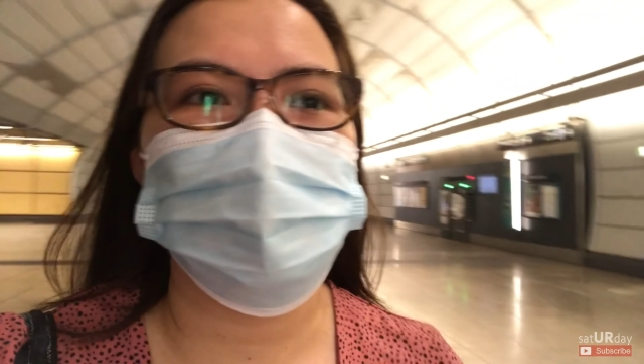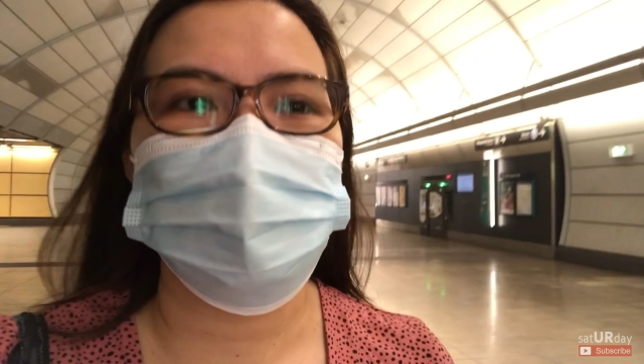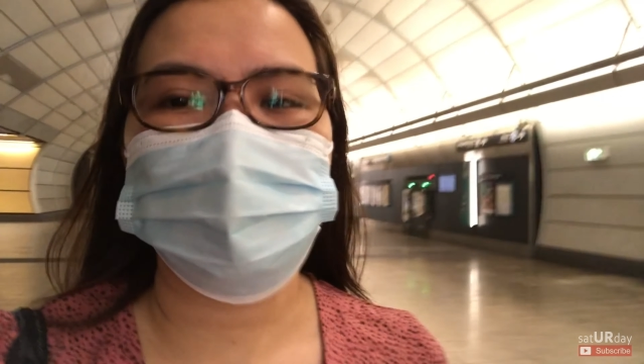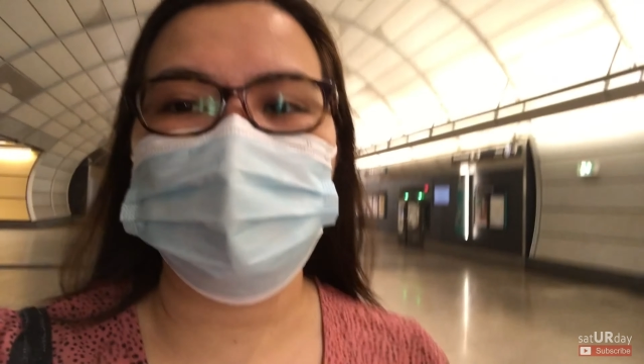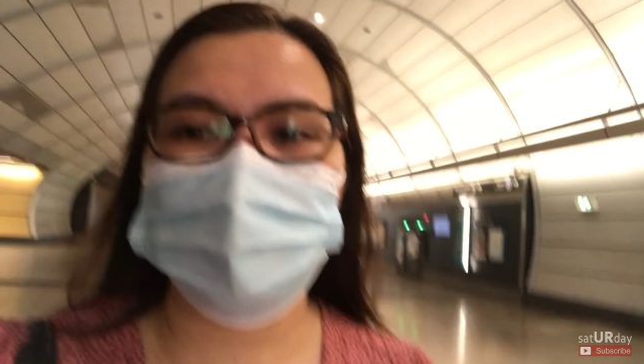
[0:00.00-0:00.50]

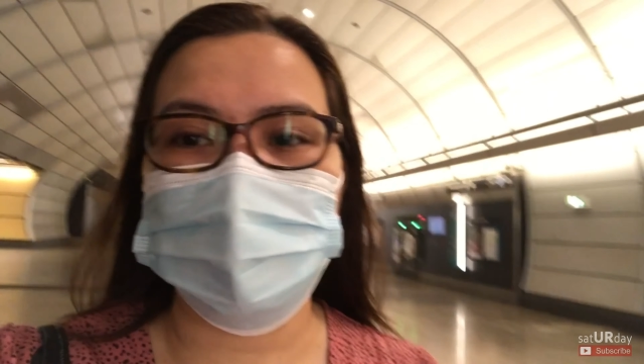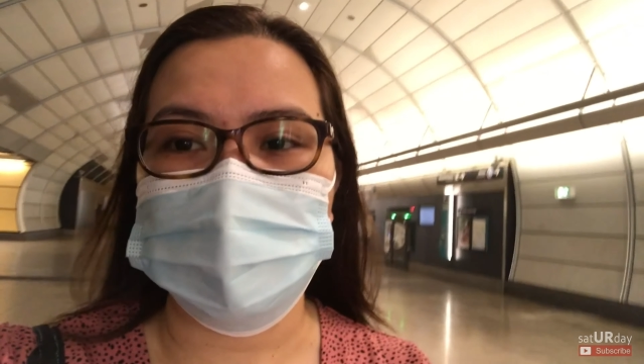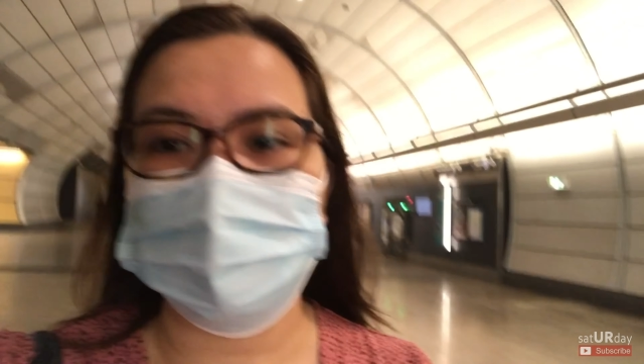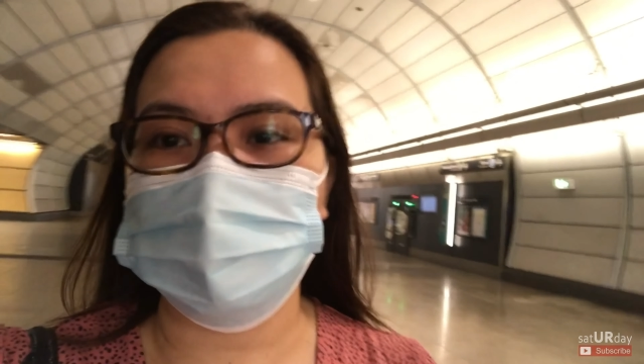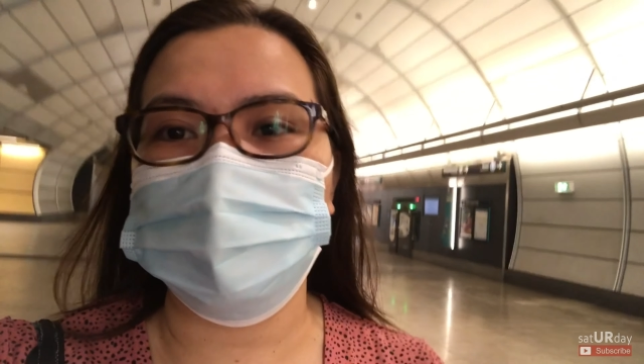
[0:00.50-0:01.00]
magwo-work
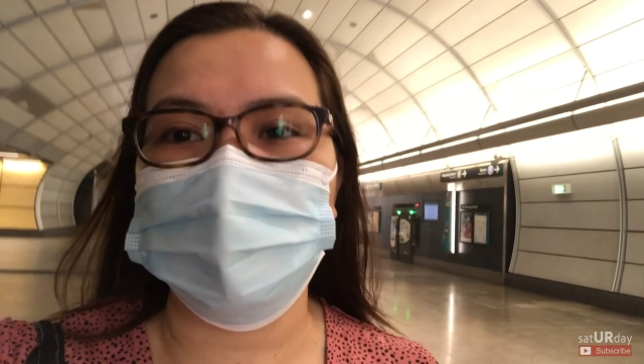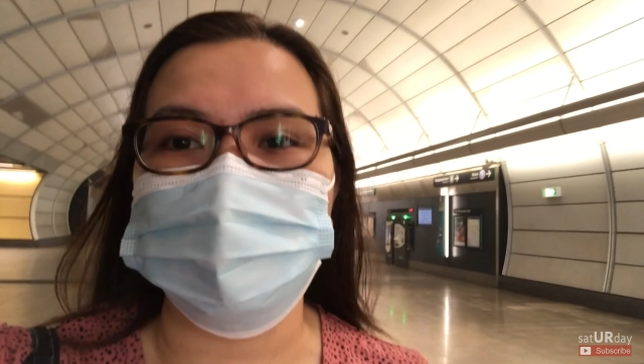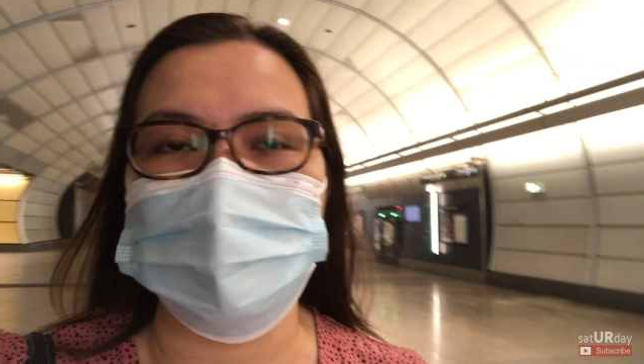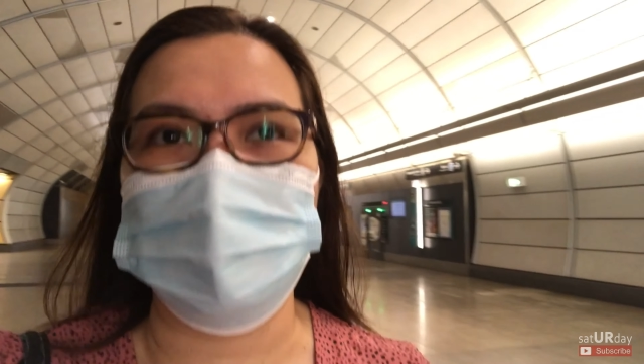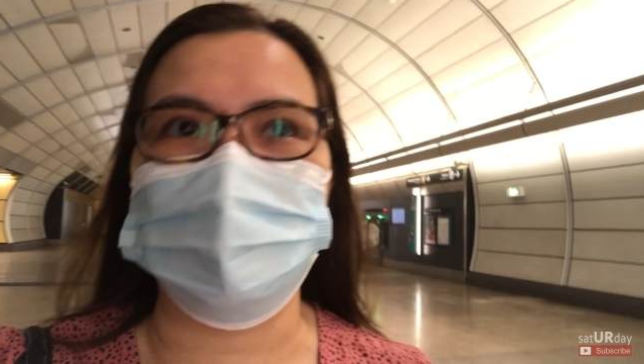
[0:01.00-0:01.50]
from home
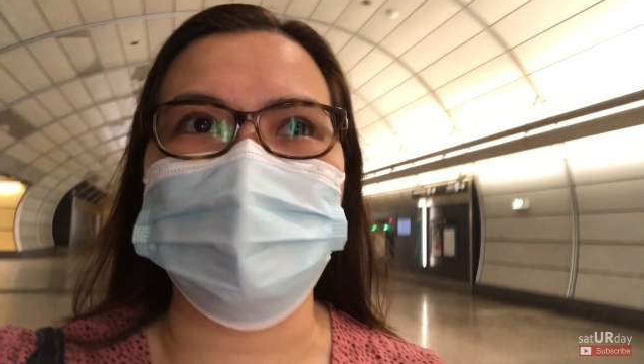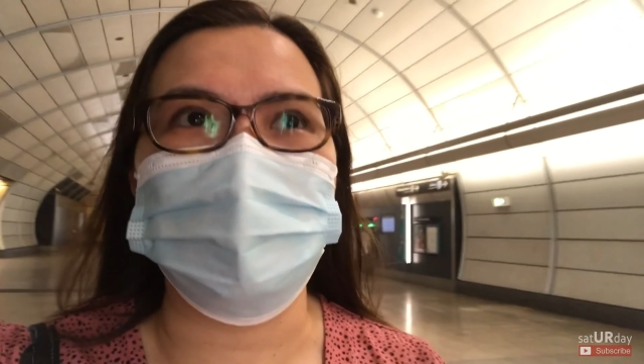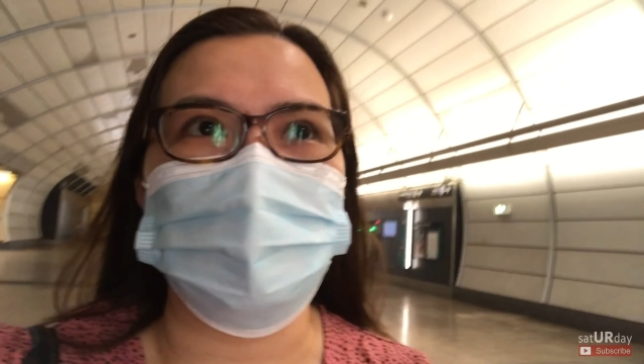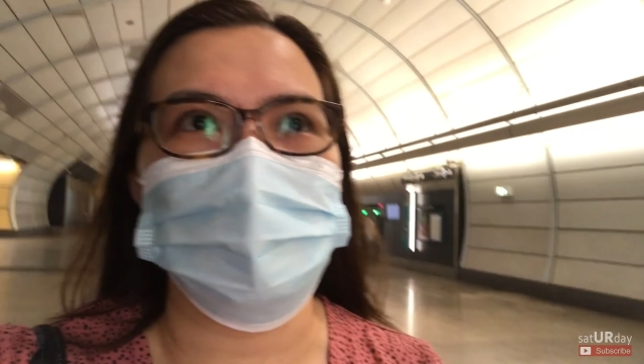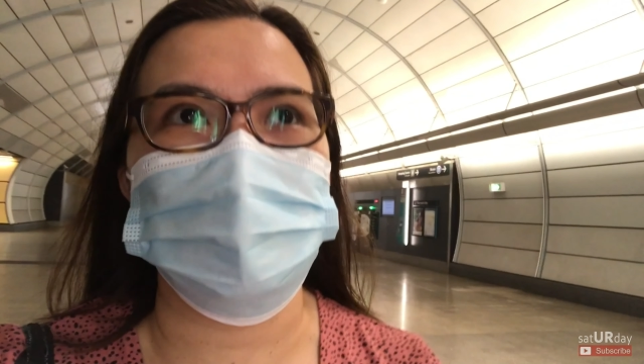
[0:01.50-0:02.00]
na lang daw
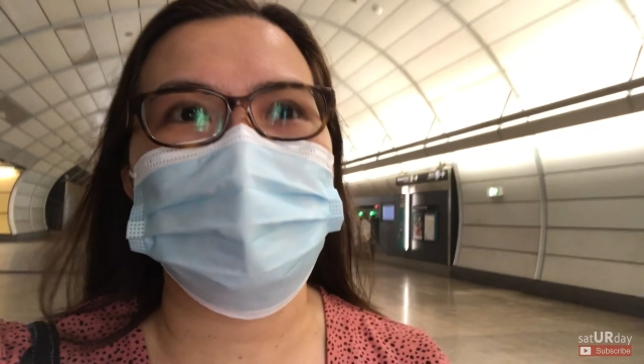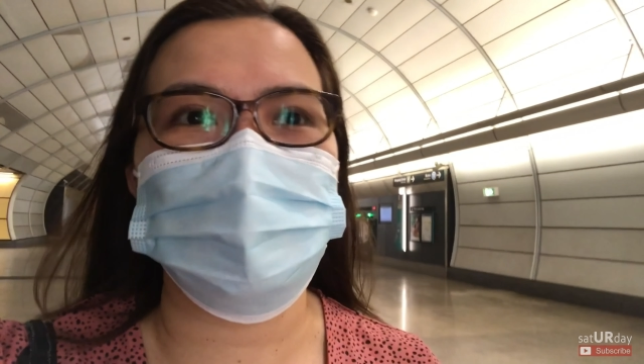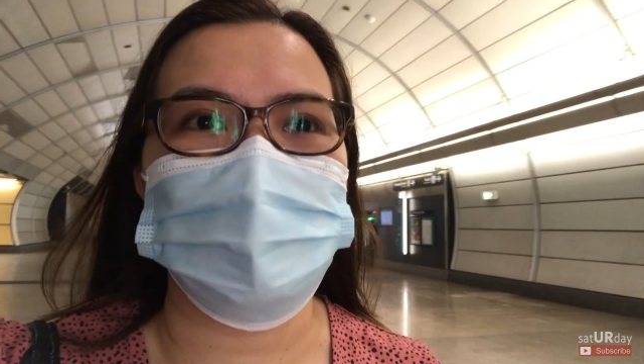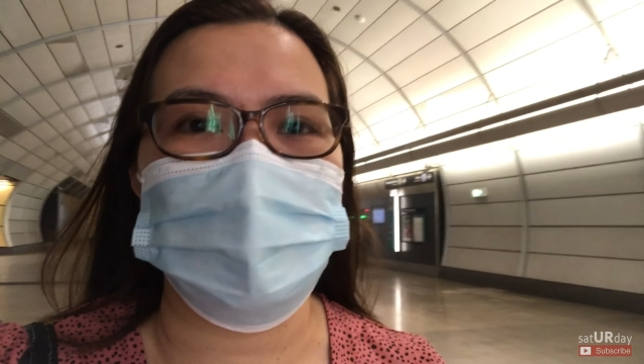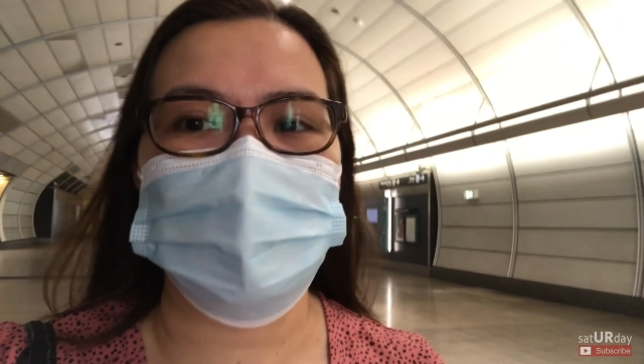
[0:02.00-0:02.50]
kami
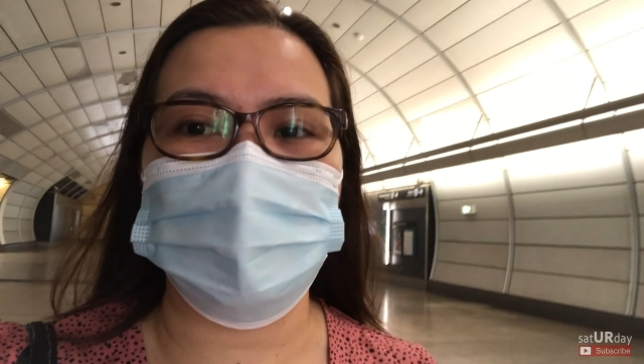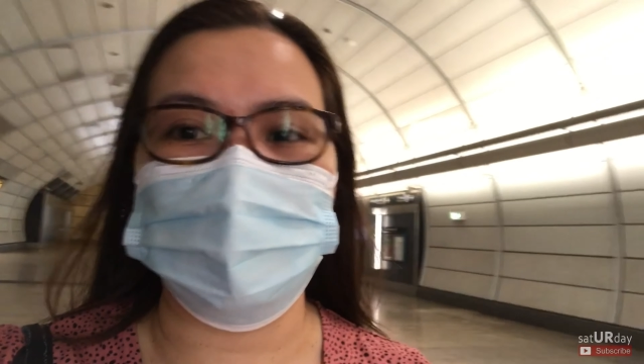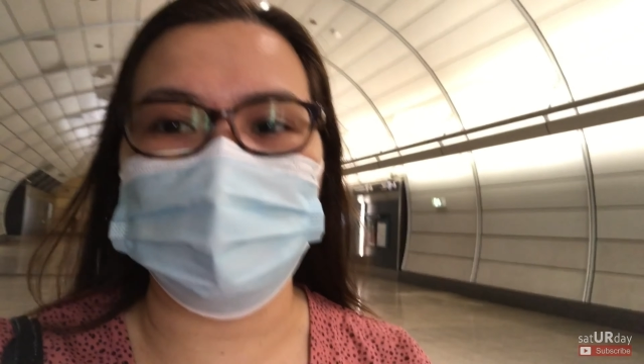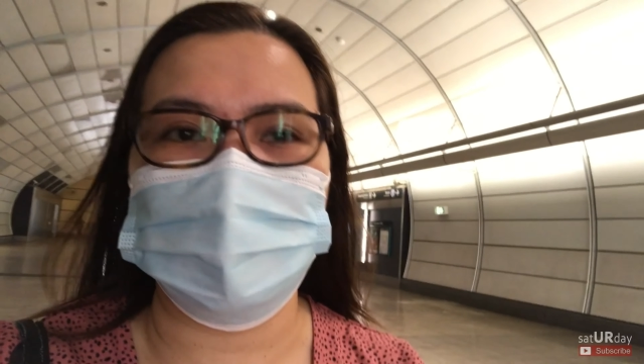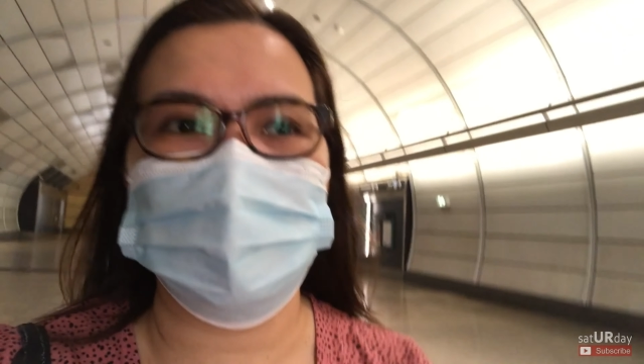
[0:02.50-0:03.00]
simula sa
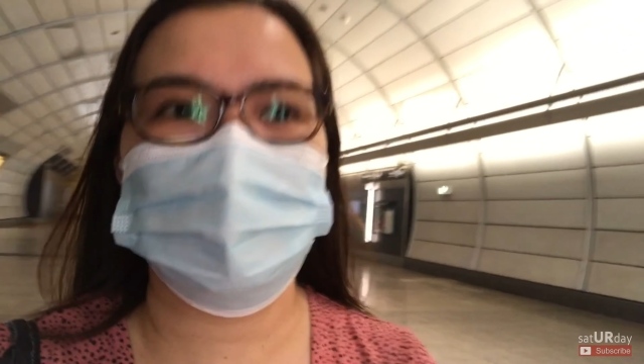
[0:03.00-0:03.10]
lunes.